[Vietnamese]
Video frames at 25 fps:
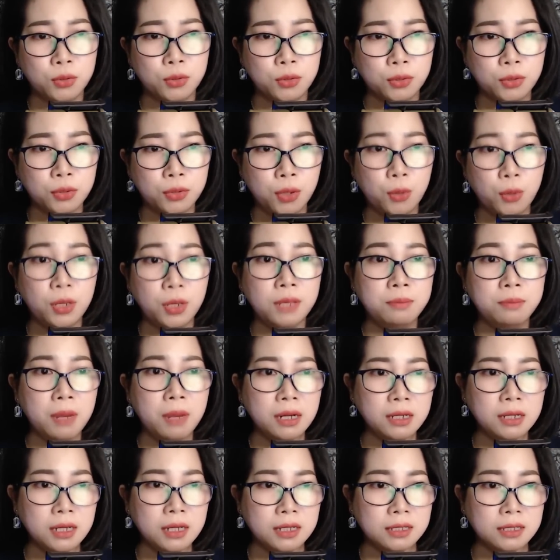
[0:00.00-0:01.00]
Cô Lý
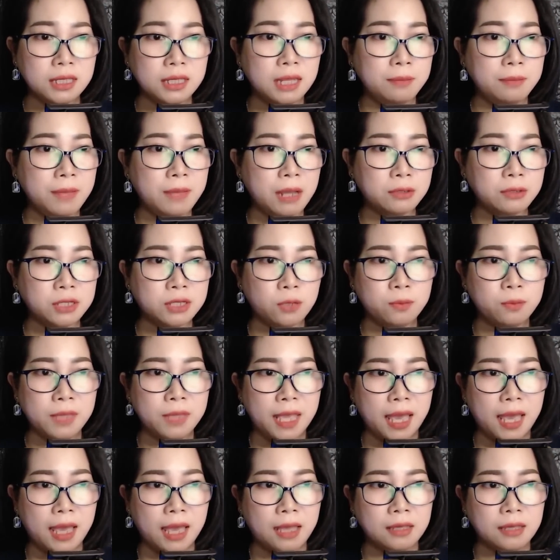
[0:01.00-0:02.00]
bất lực nhìn vào trong
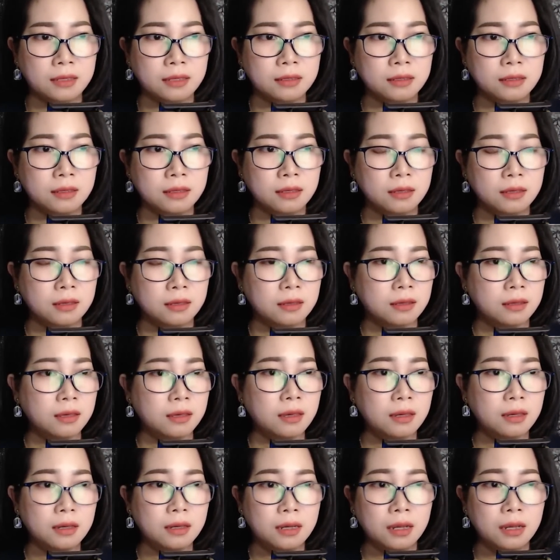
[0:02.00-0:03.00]
nhà.
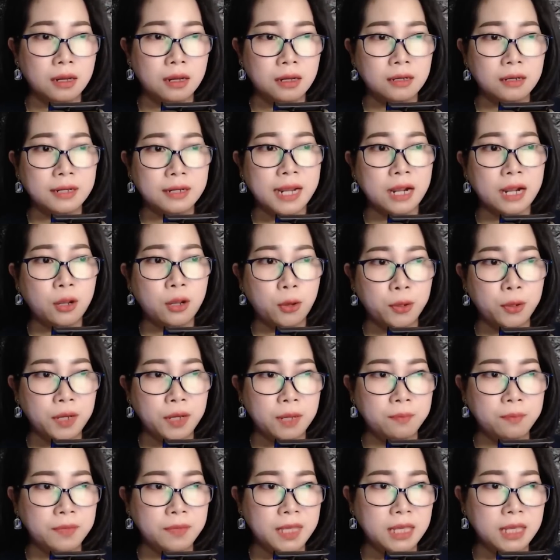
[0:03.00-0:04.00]
Lương đang ngồi
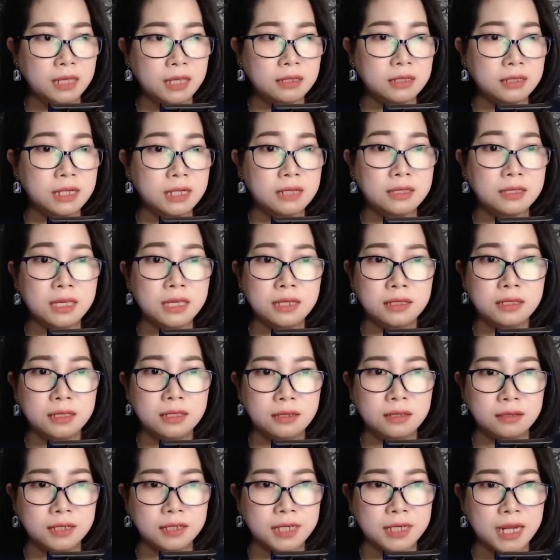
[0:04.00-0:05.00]
điềm nhiên trên chiếc
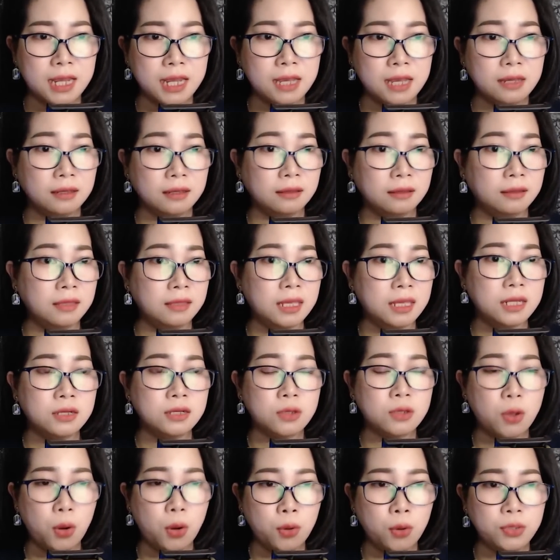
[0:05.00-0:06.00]
giường tre nhìn
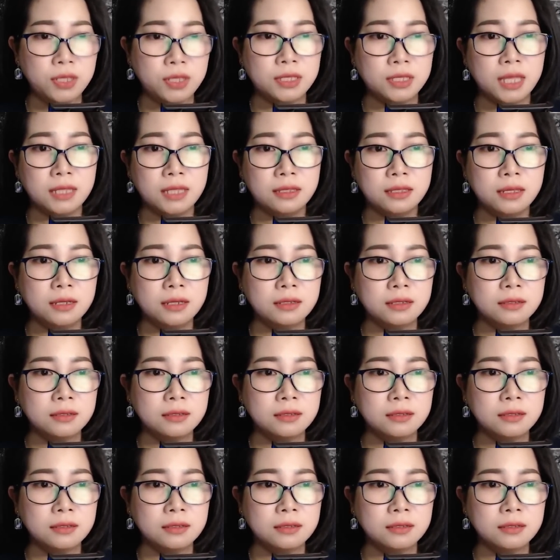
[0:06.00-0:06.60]
cô như thách thức.